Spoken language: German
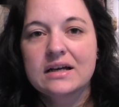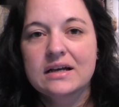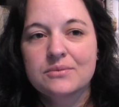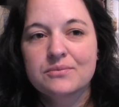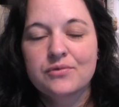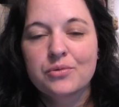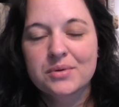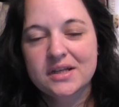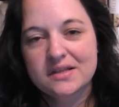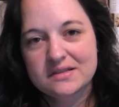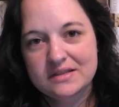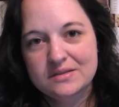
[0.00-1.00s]
Ähm, worum
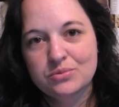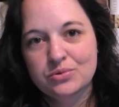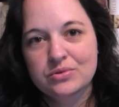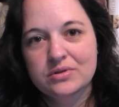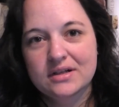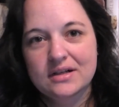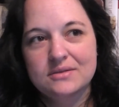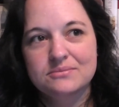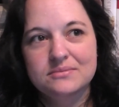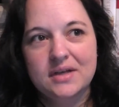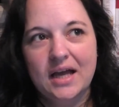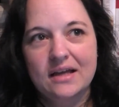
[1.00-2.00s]
geht es in diesem Buch?
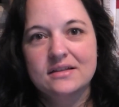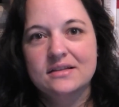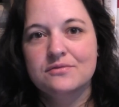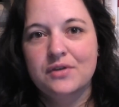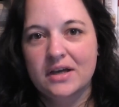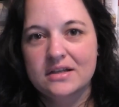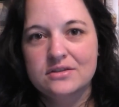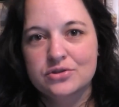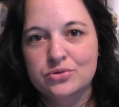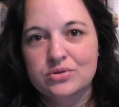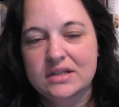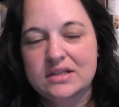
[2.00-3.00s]
Ähm, eigentlich verrät es
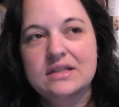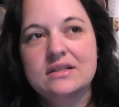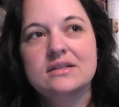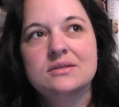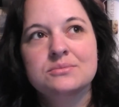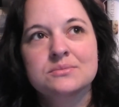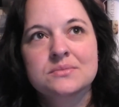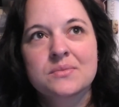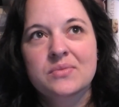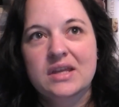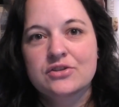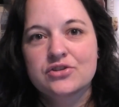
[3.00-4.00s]
schon der Titel.
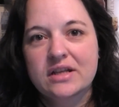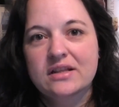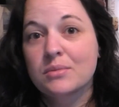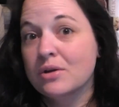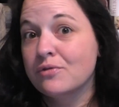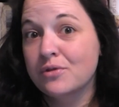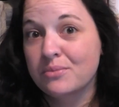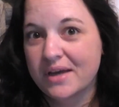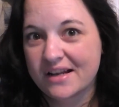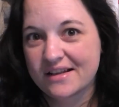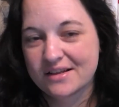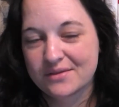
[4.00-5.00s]
Es steckt aber noch viel
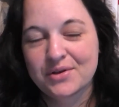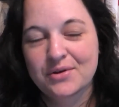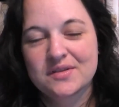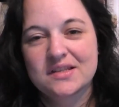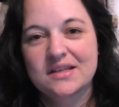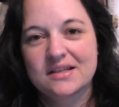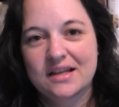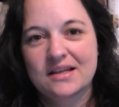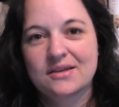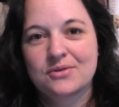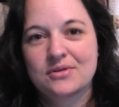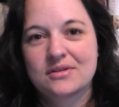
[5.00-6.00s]
mehr dahinter, wie ihr euch sicher
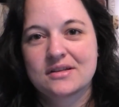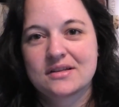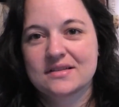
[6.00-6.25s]
denken könnt.